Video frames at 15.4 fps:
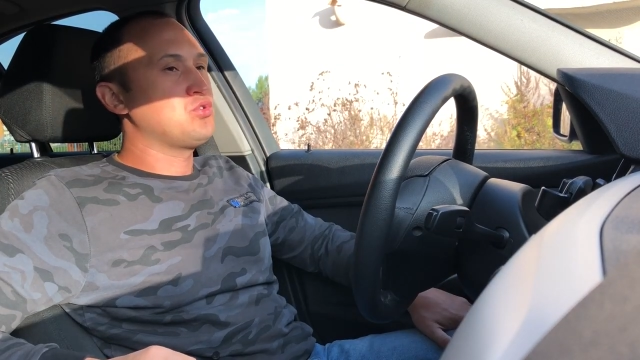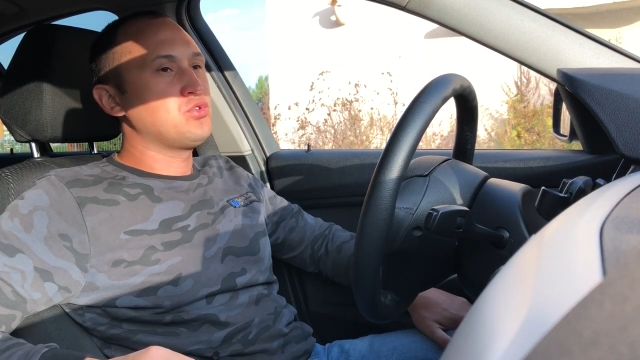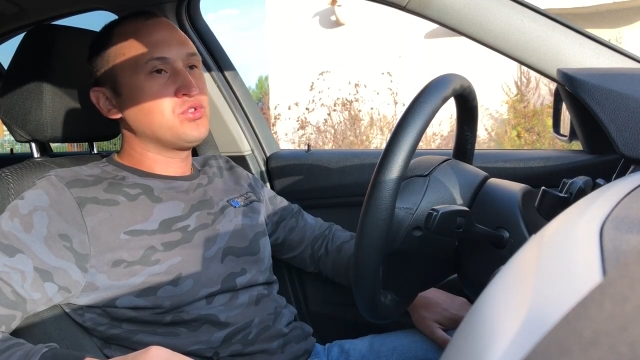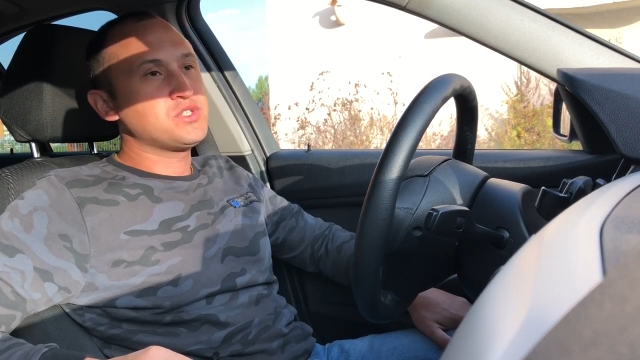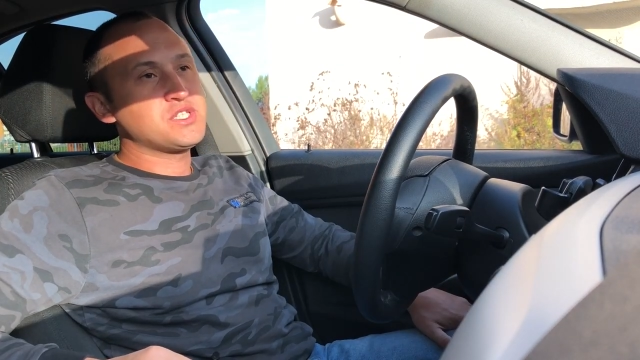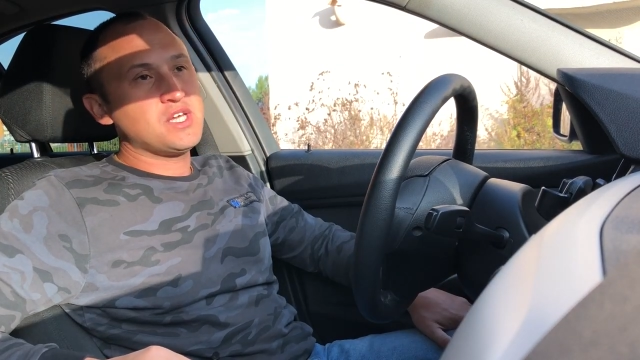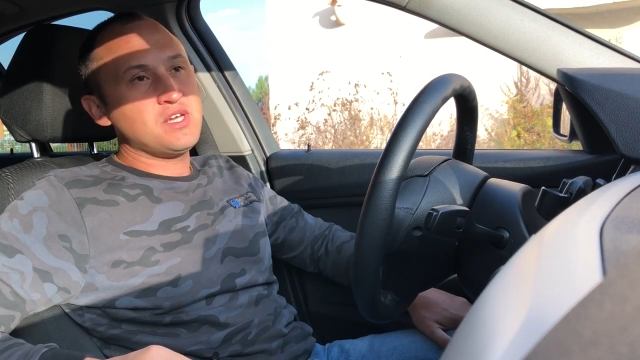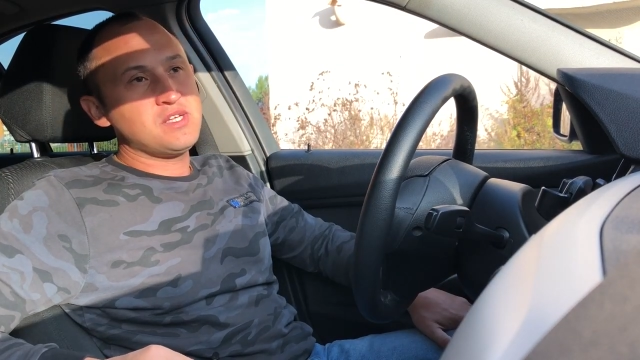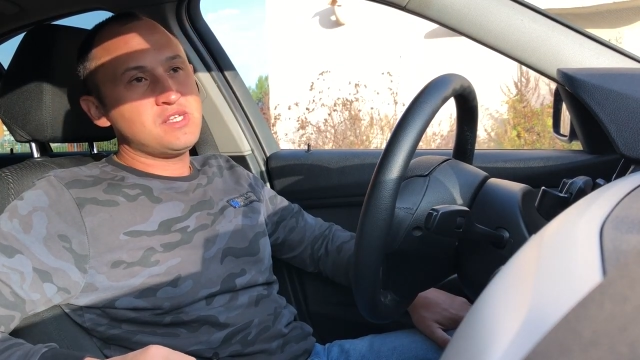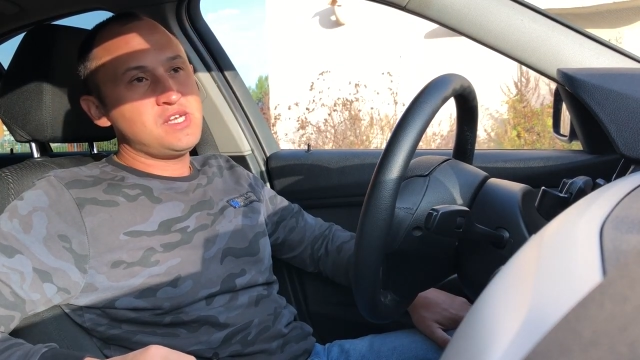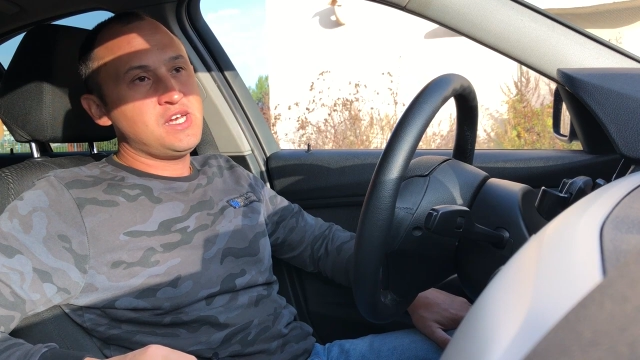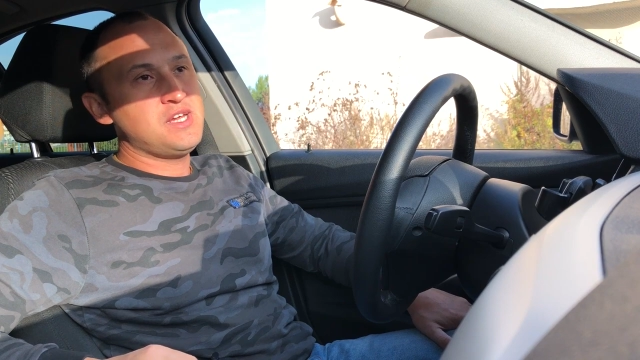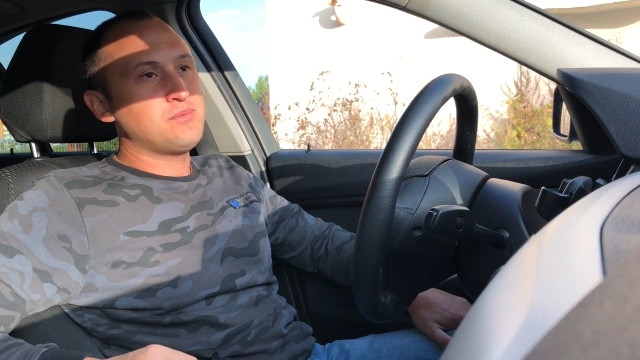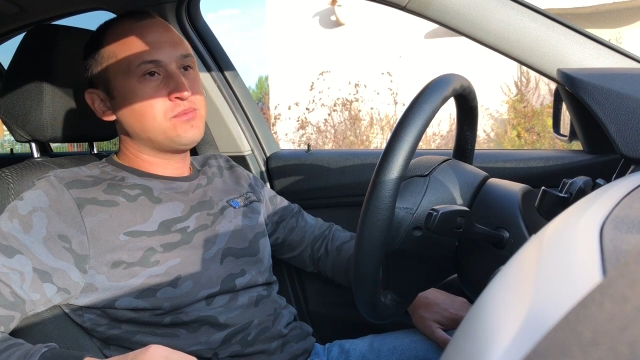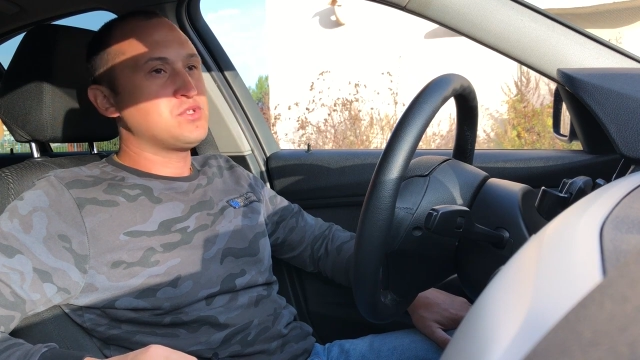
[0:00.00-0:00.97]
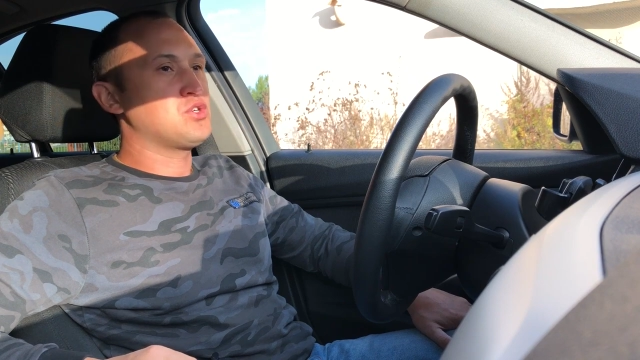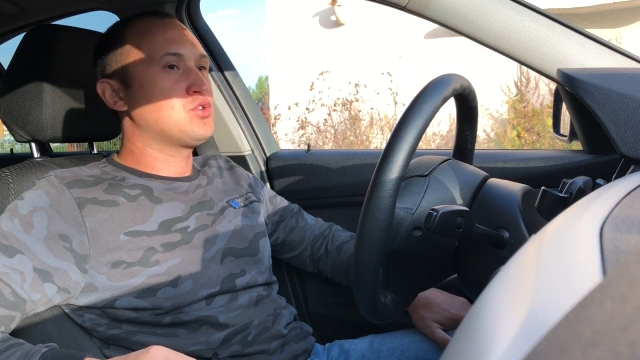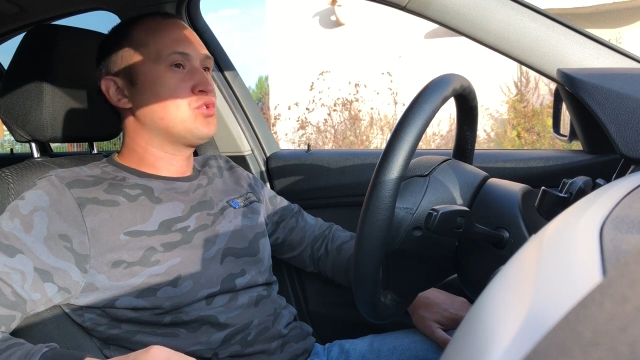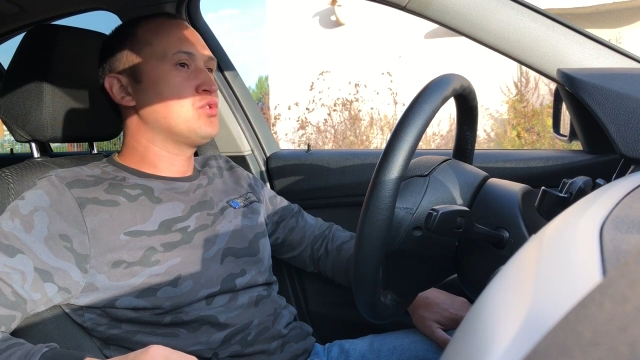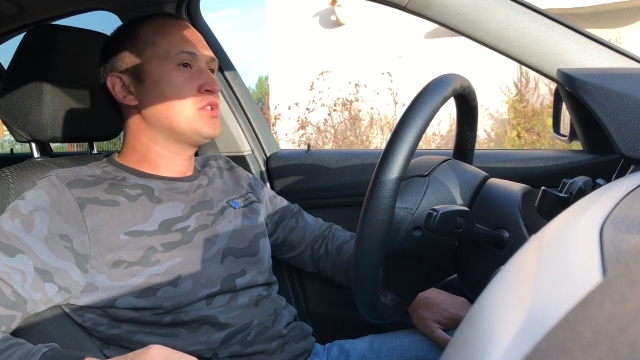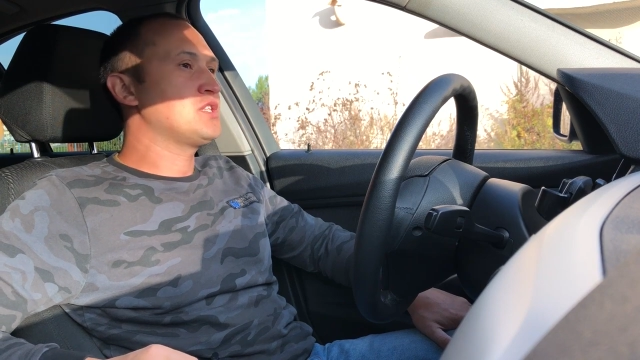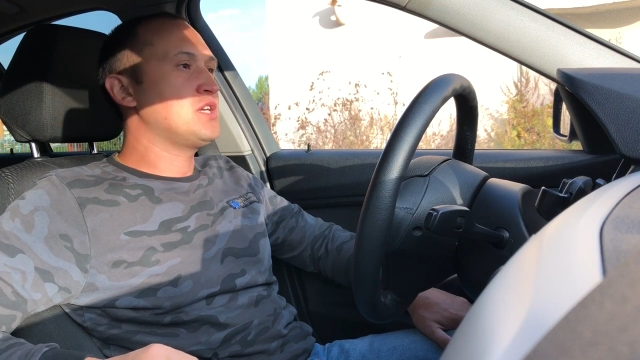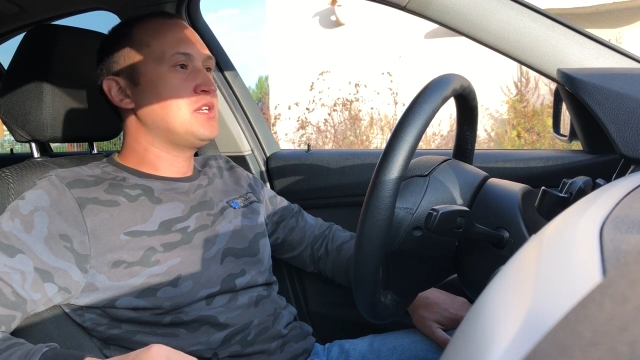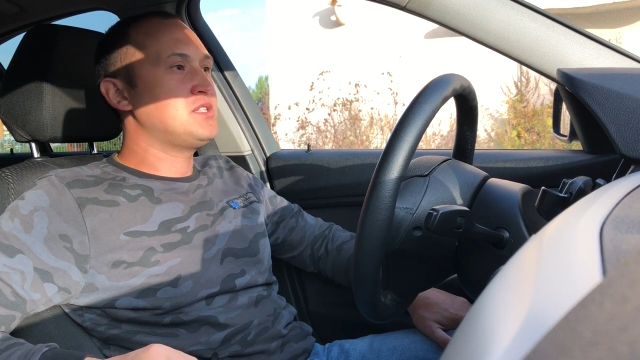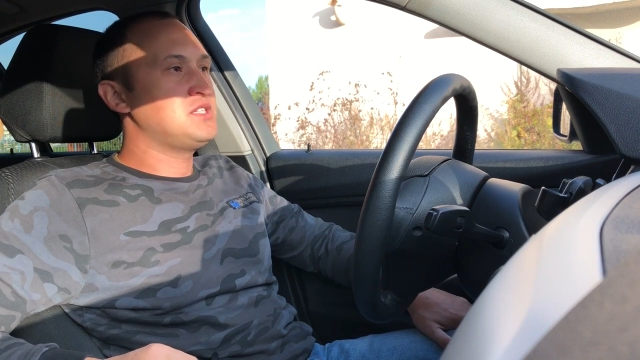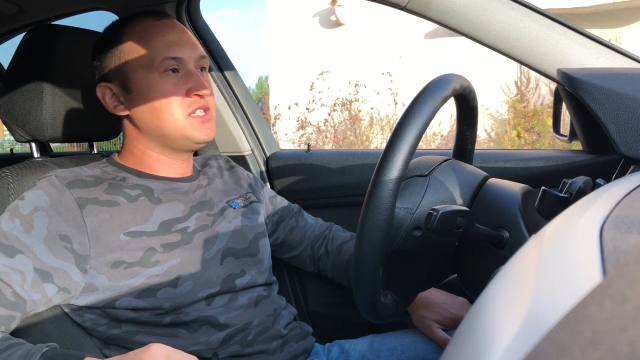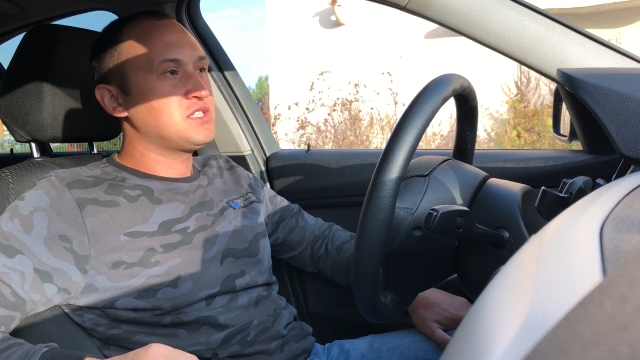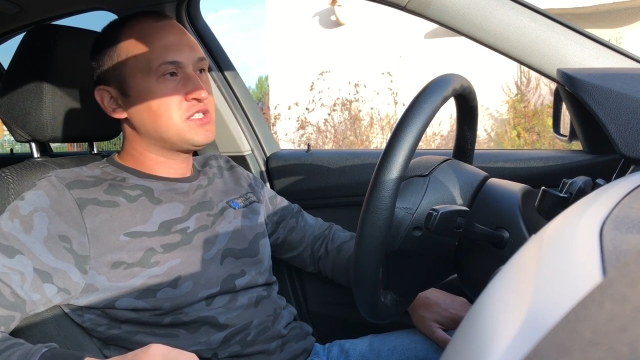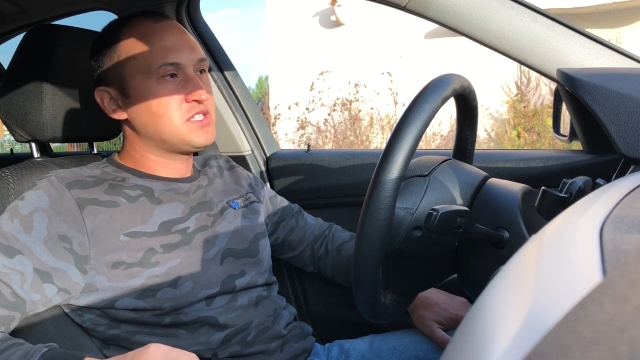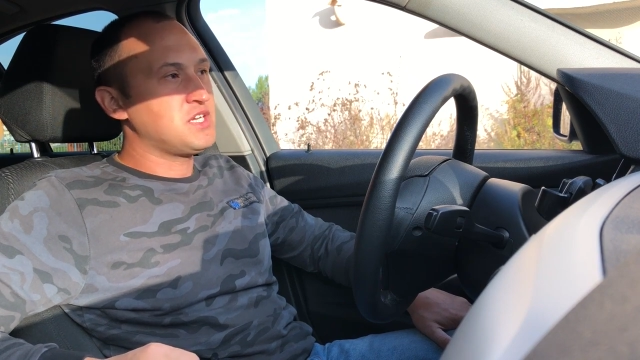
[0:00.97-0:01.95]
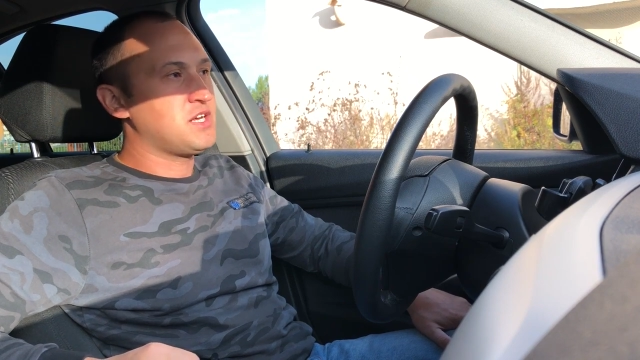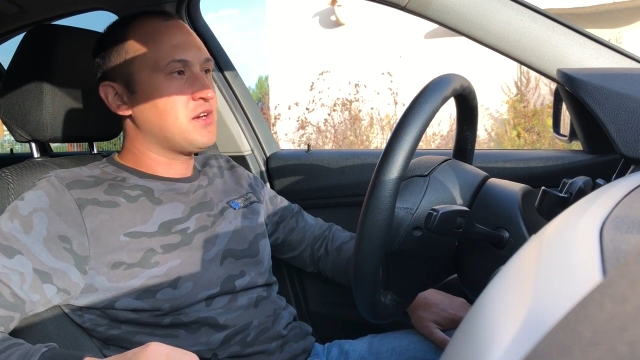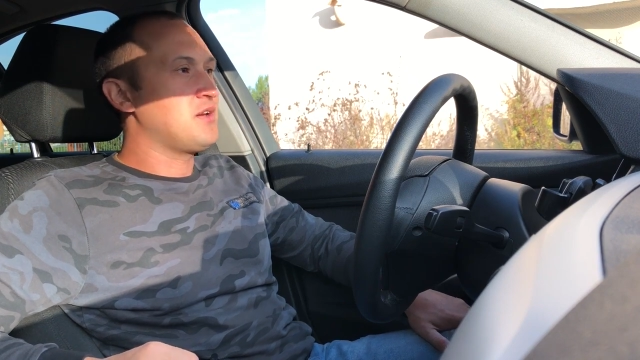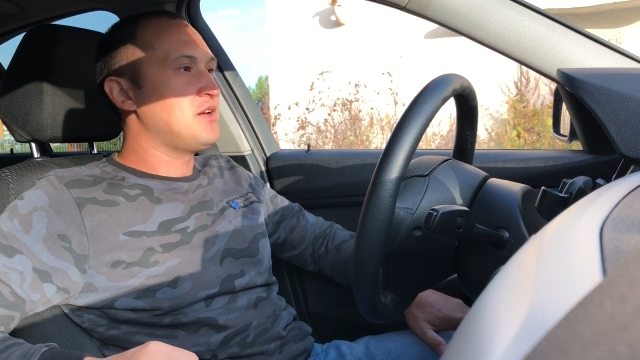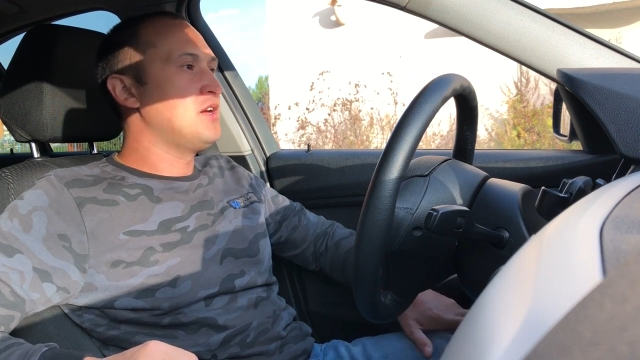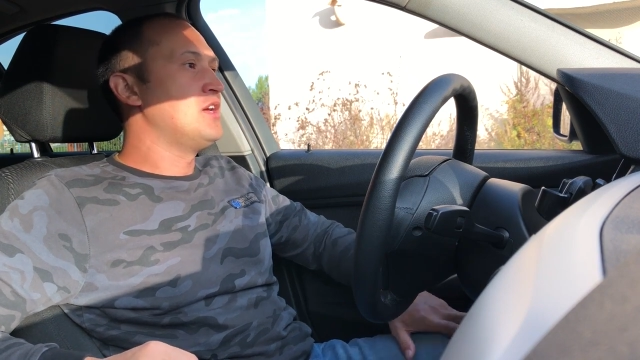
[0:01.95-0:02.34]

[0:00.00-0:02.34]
Кто стоит Ремза, кто стоит Тикстар.